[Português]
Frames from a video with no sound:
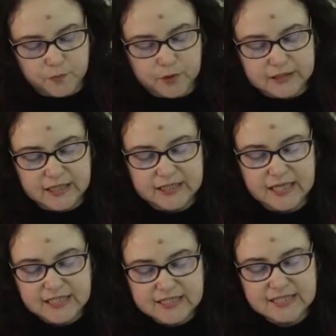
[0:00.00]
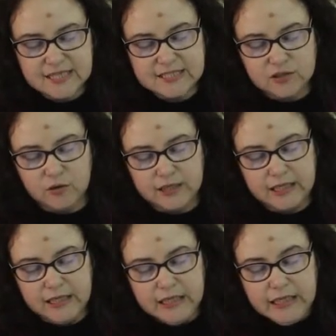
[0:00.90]
poder. Ele diz assim:
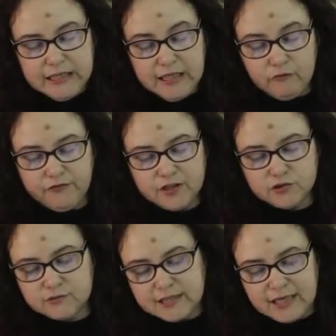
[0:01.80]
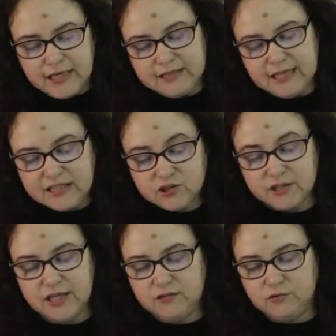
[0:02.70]
olha, não vejo quem, na
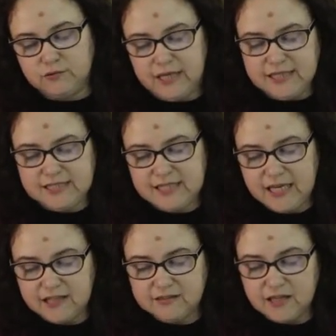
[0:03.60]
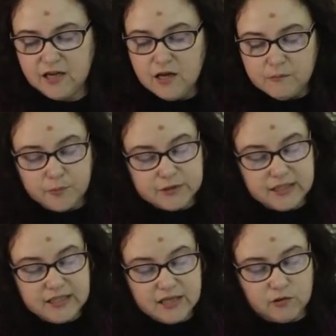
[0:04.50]
direita ou na esquerda,
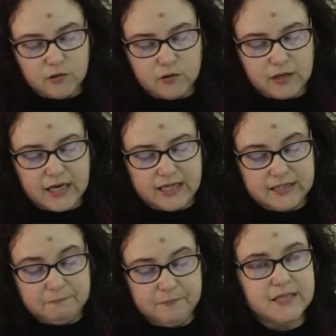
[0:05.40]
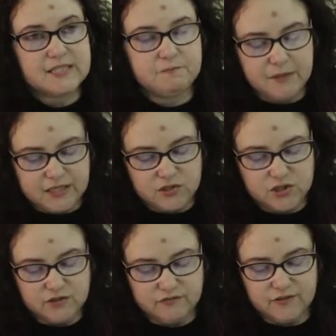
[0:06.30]
poderia colocar em
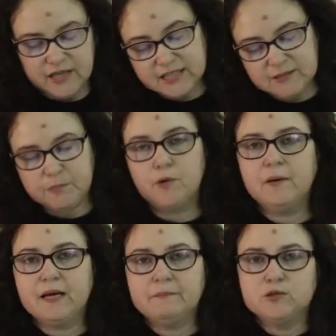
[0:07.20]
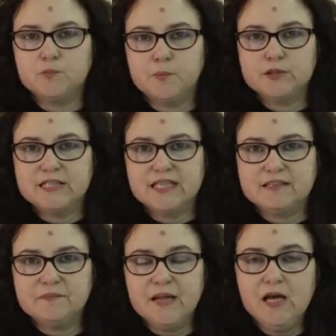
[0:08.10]
perspectiva esse problema do
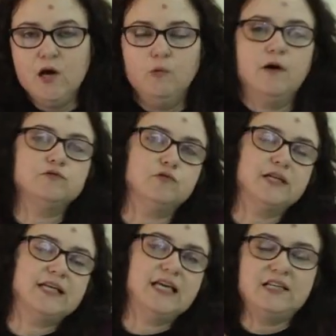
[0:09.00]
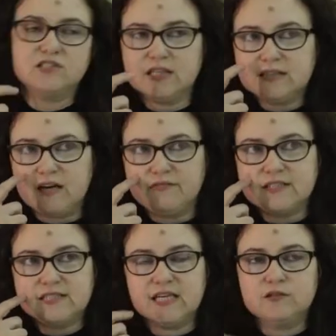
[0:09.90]
poder. O autor aqui ele já está
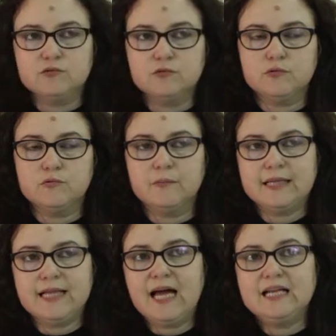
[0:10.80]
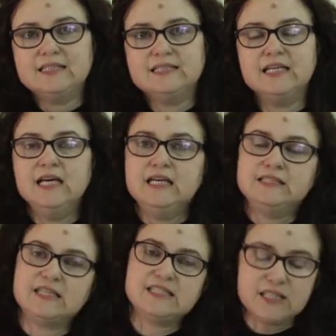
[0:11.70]
fazendo uma análise
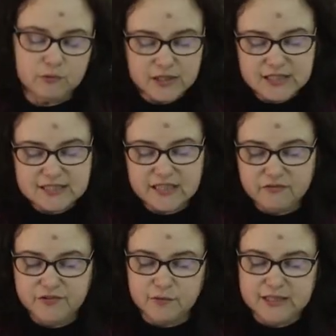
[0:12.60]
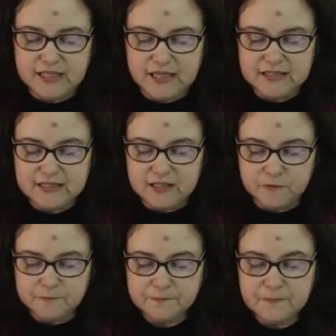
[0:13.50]
das teorias que haviam até
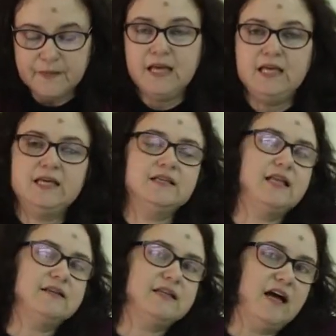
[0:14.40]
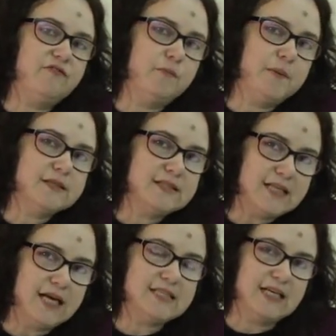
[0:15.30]
então e que tentavam
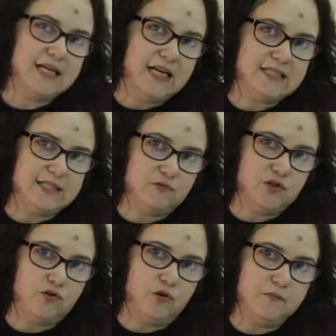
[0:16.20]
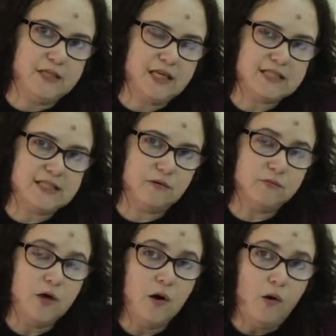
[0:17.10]
pensar essa relação de dominação
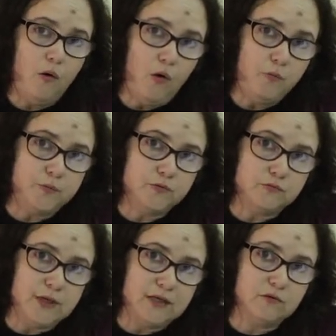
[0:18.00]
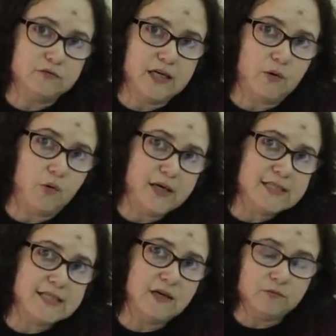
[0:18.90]
ou por um ângulo da
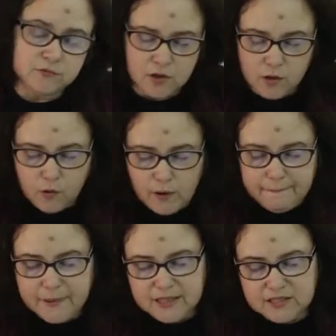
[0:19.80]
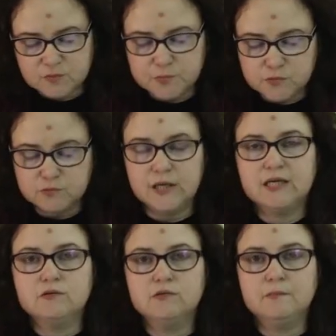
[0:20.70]
coesão, ou apenas por um
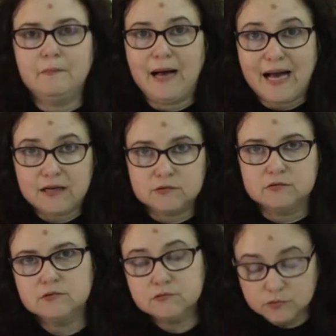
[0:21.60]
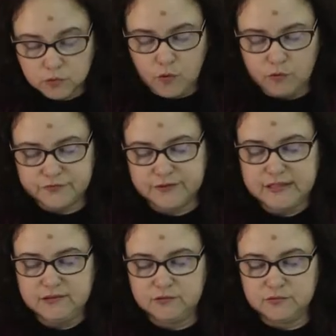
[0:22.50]
ângulo macro do
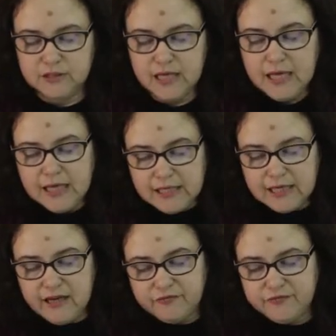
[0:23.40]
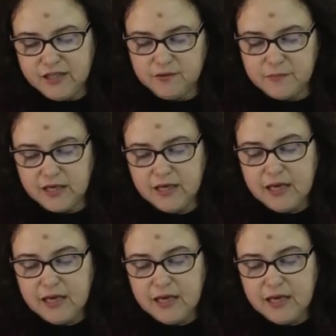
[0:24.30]
conflito. E ele afirma: